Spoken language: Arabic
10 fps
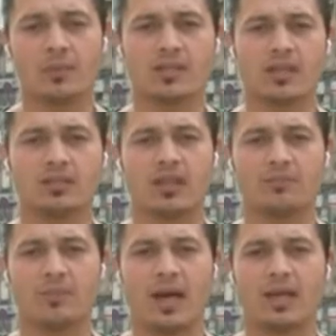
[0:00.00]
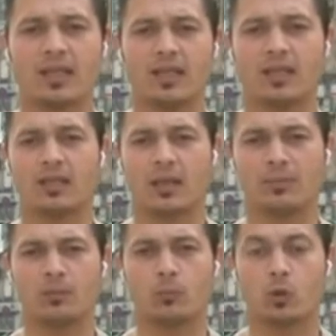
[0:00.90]
آه، باستهداف معاقل
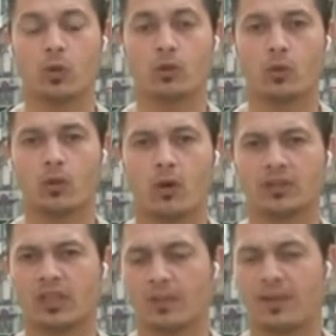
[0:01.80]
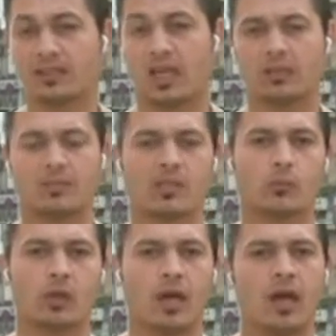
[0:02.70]
الإرهابيين بكل قوة وضربات غير
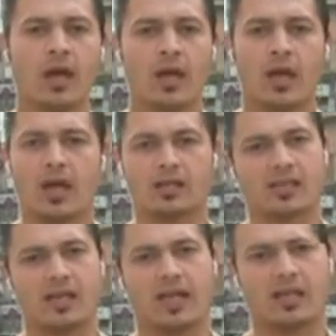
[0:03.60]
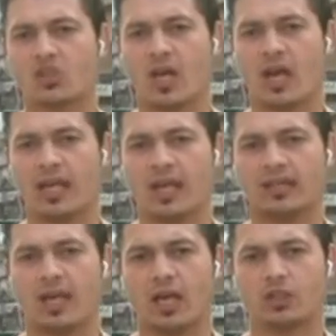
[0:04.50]
مسبوقة آه، باتجاه
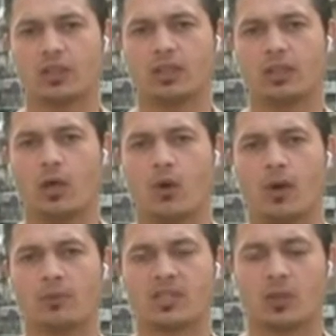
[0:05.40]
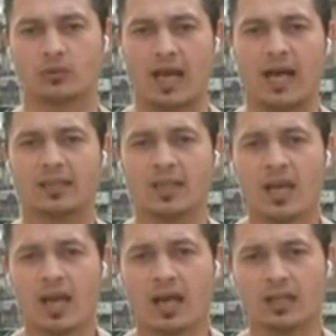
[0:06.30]
الأحياء الشرقية ومستودعات
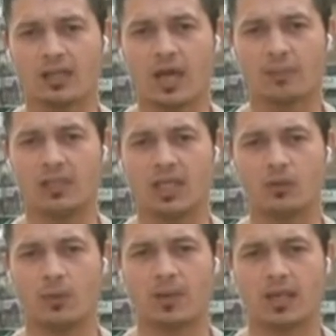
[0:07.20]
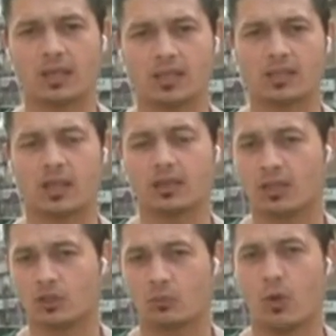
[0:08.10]
الإرهابيين ومراكز
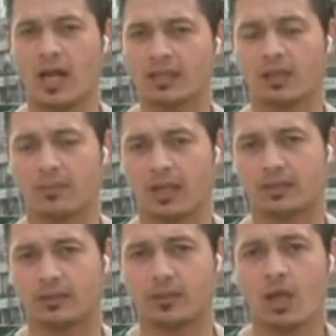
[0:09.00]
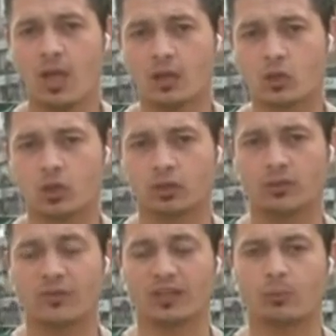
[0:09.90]
تجمعاتهم التي
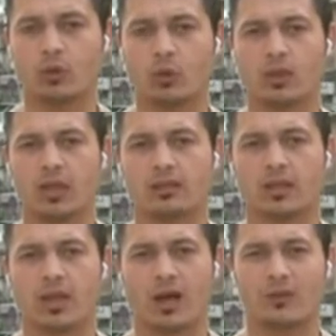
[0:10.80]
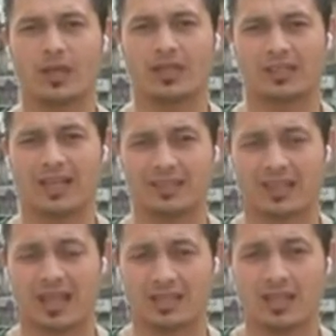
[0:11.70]
استهدفت بكل دقة هنا
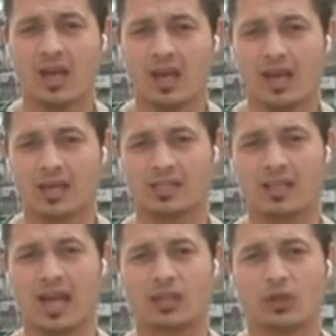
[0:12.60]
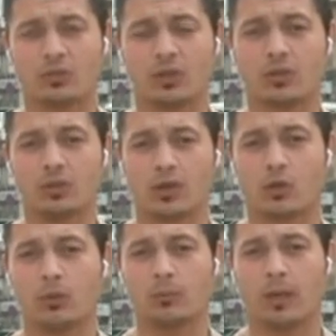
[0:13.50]
نتحدث عن سلاح جو
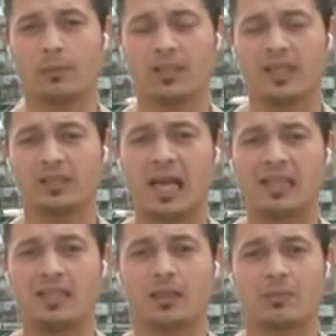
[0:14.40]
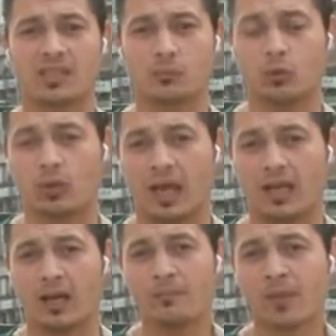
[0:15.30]
يقوم بتحليق مسبوق
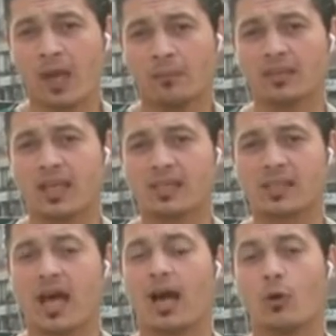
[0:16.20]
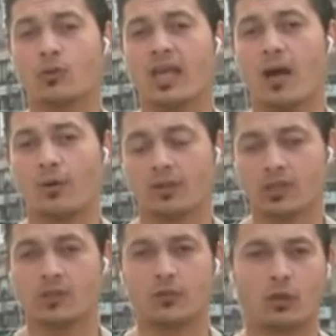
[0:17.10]
على مدى ساعة أو ساعة
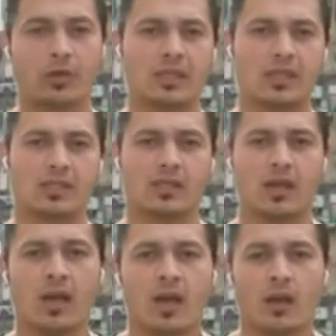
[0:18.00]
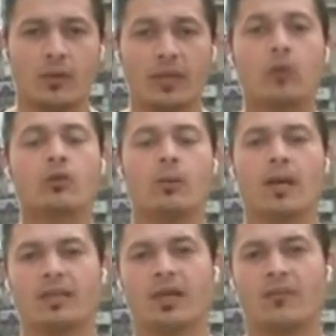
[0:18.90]
ونصف ويركز
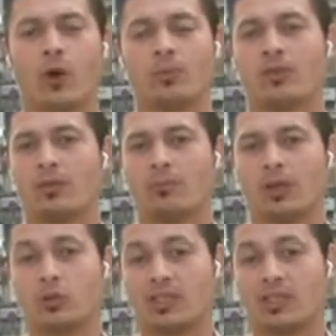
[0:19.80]
ويحكم هدفه ومن ثم